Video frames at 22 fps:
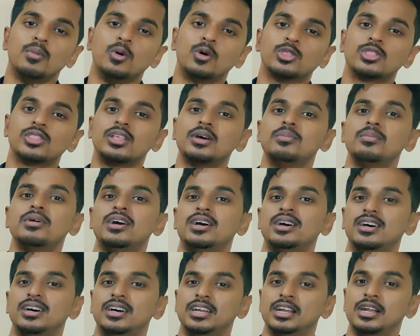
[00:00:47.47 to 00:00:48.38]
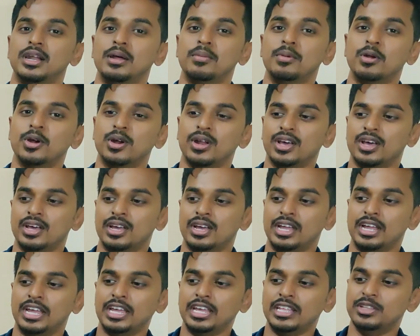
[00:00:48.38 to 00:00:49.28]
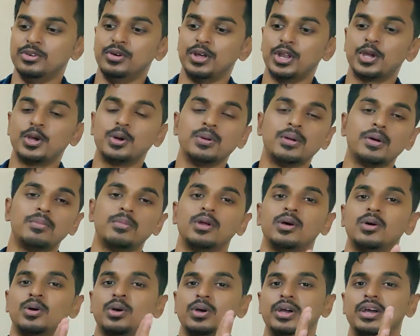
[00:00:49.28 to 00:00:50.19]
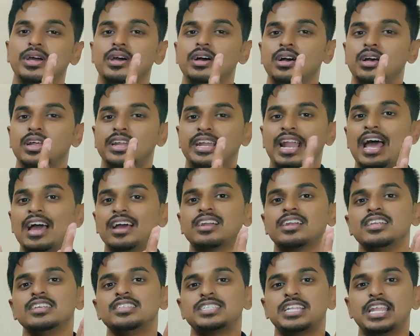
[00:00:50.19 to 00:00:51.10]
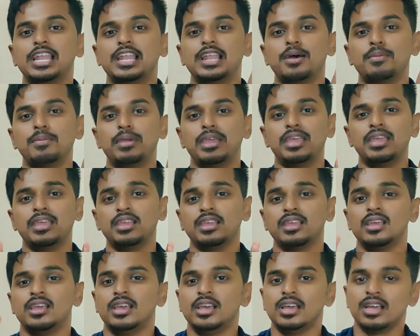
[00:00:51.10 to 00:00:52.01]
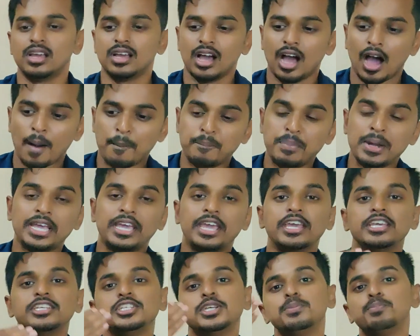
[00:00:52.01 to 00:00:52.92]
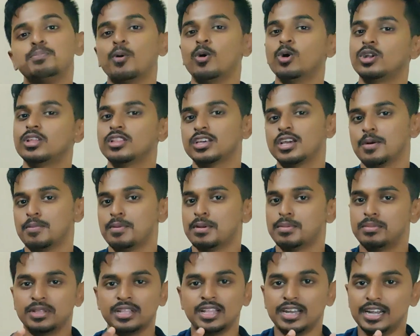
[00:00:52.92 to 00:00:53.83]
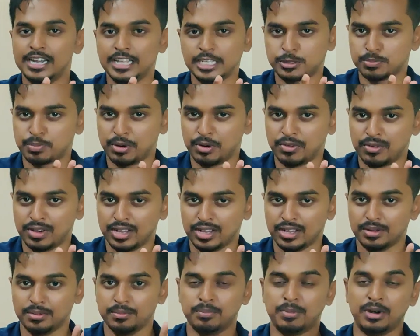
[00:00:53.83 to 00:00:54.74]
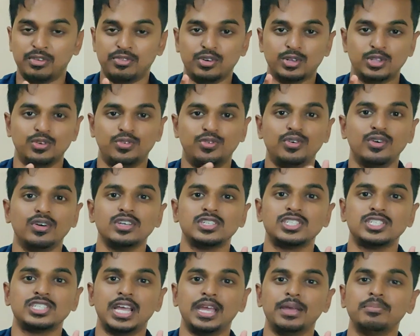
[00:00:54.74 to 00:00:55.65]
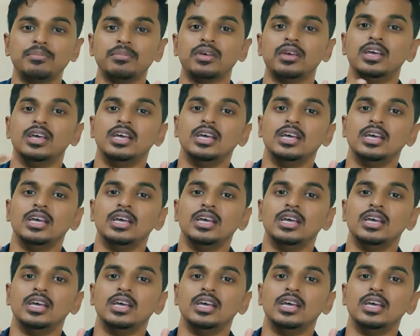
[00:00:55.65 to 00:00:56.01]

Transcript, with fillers: மொத்தமாக நம்மளோட இது வரைக்கும் நம்ம ரேங்க் லிஸ்ட் எல்லாமே அப்ளிகேஷன் போட்டதுக்கப்புறமா தான் ரிலீஸ் பண்ணுவாங்க பட் ஃபார் த ஃபர்ஸ்ட் டைம்